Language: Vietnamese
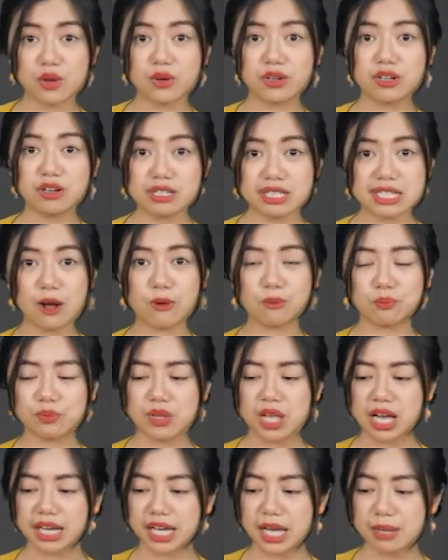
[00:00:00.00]
vô nước xong
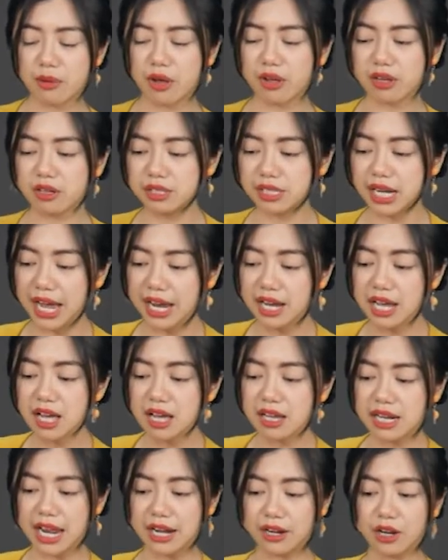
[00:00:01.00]
cái mọi người để
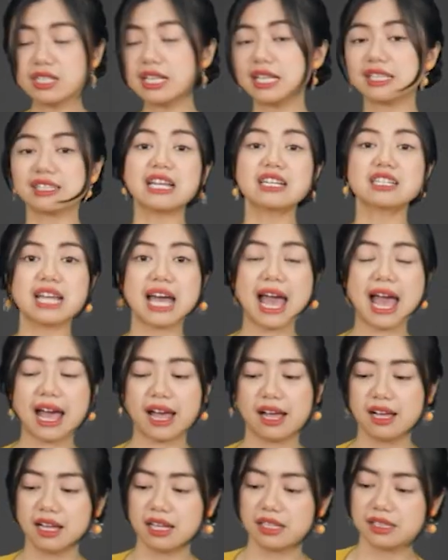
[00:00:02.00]
là nó sẽ tắt ra
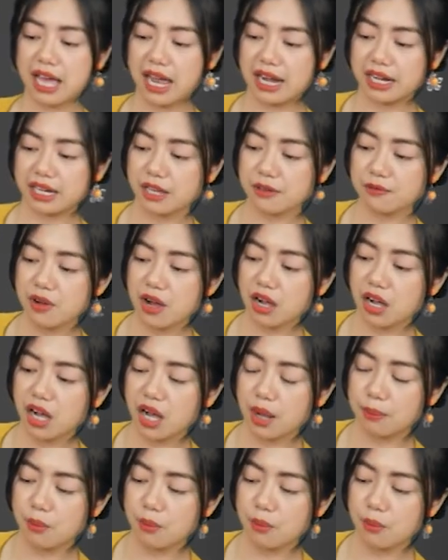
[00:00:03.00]
thành cái phần ờ,